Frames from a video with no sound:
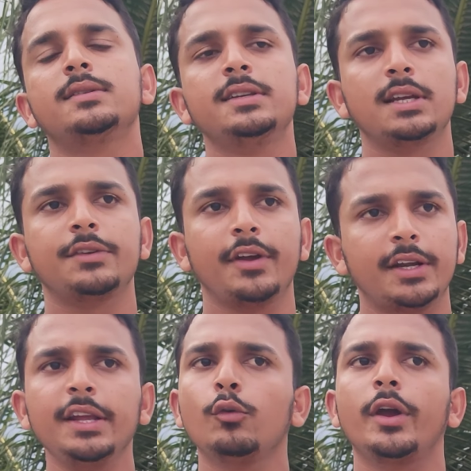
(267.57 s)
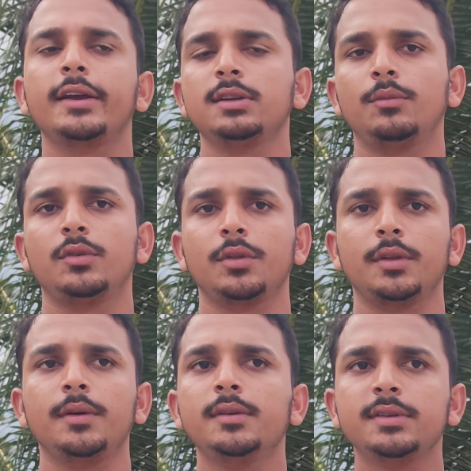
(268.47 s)
సి సర్టిఫికేట్ ఇంకో ఎగ్జామ్
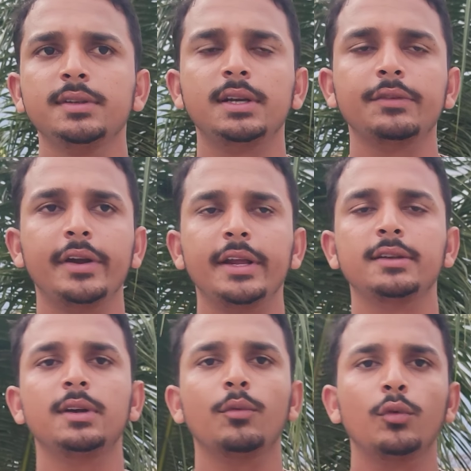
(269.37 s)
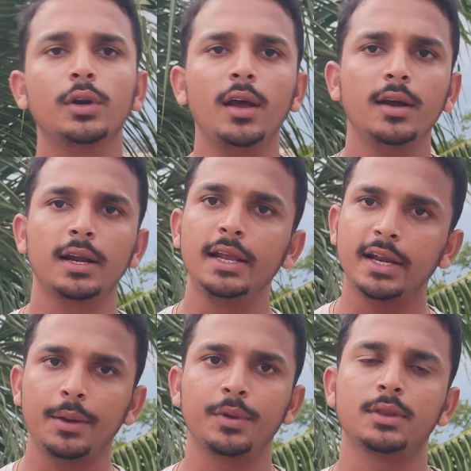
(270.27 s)
ఉంటుంది సి సర్టిఫికేట్ ఎగ్జామ్ కూడా
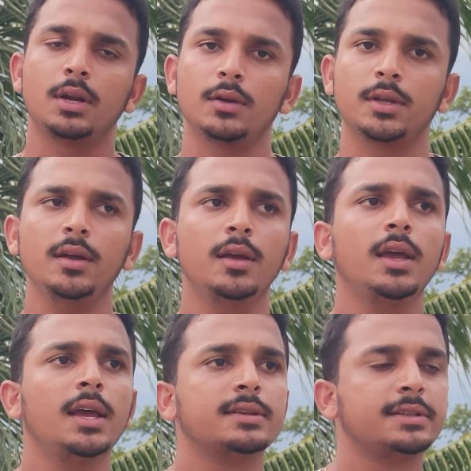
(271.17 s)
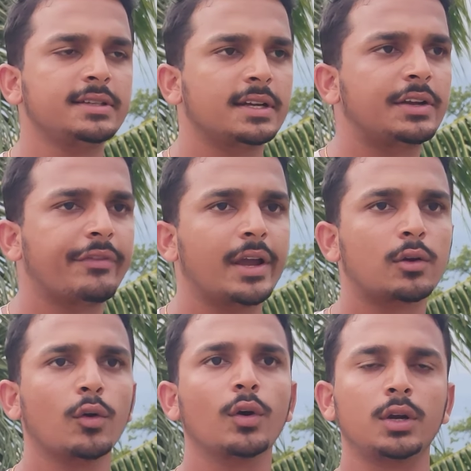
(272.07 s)
క్లియర్ అయిపోయిన తర్వాత సి
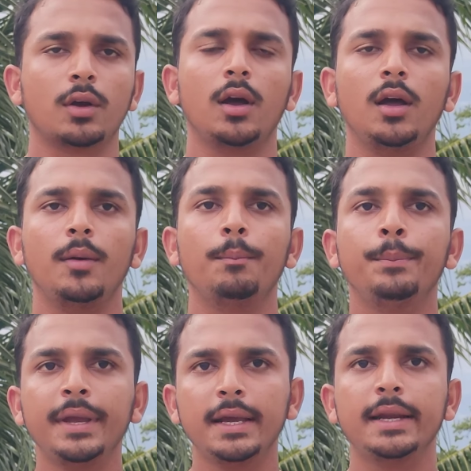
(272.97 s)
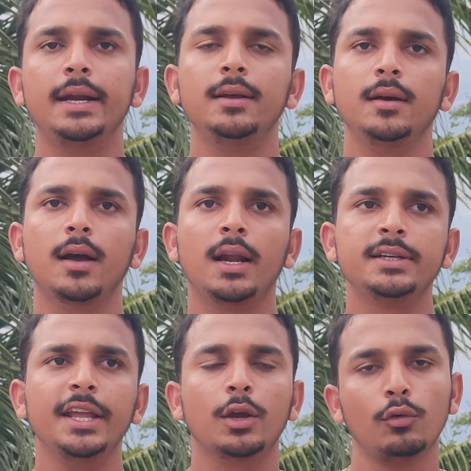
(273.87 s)
సర్టిఫికేట్లో కనుక బి గ్రేడ్
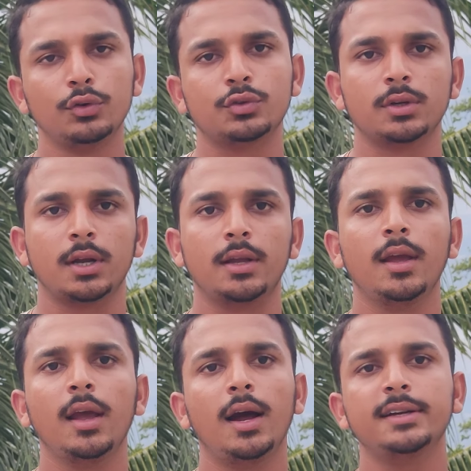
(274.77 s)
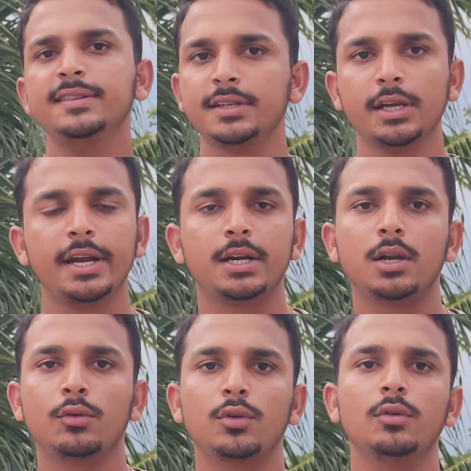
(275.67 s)
కంటే ఎక్కువ వచ్చి ఉండాలి అంటే సి గ్రేడ్
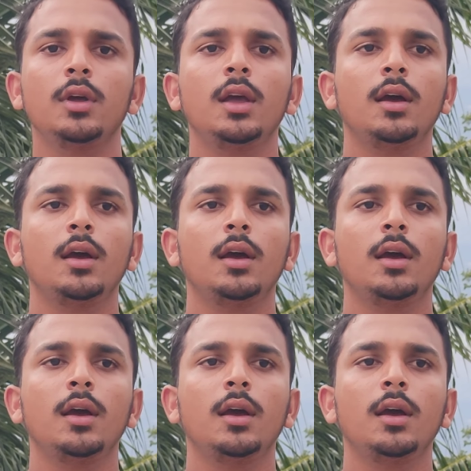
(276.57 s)
రాకూడదు